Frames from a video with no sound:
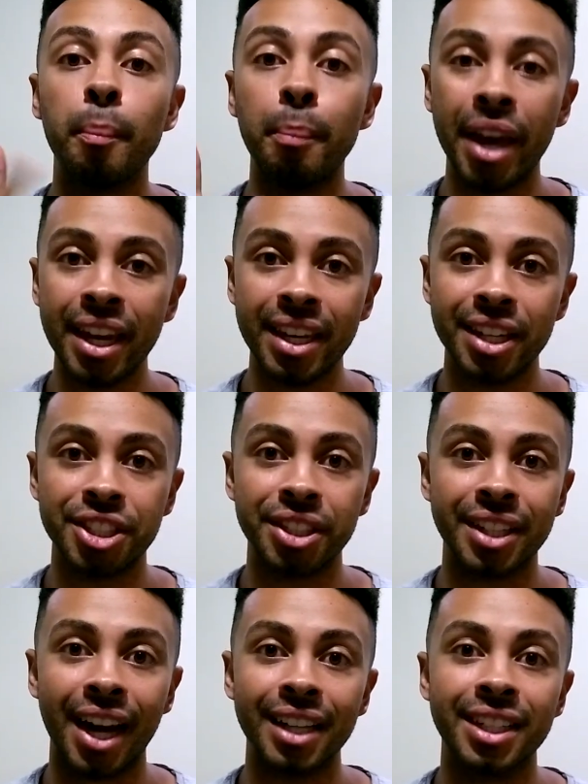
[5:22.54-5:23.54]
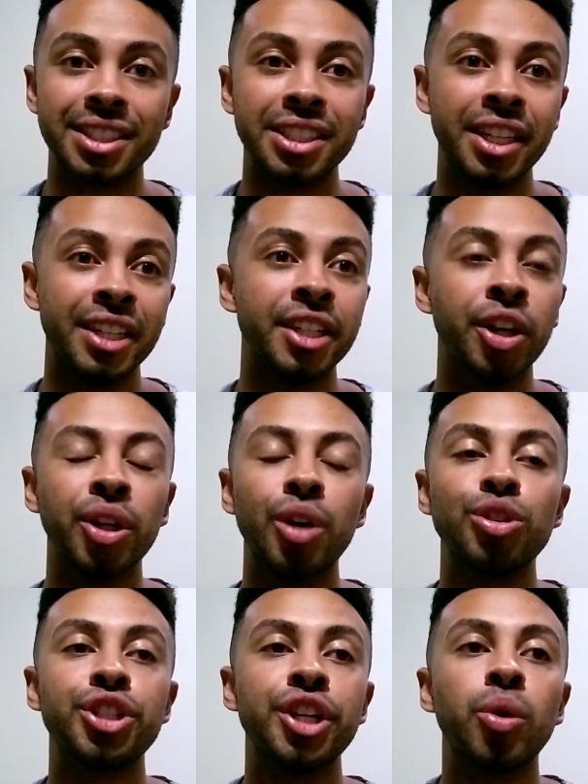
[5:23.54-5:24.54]
bem editada assim, e eu
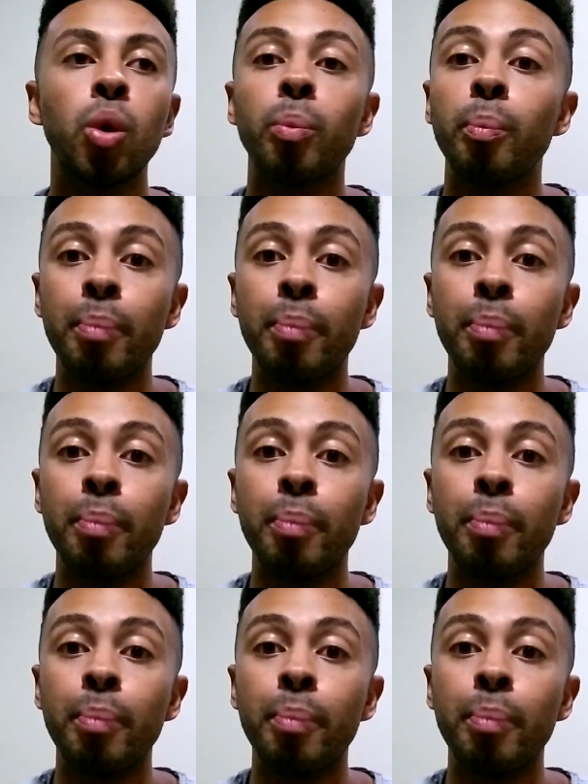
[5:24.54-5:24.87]
não digo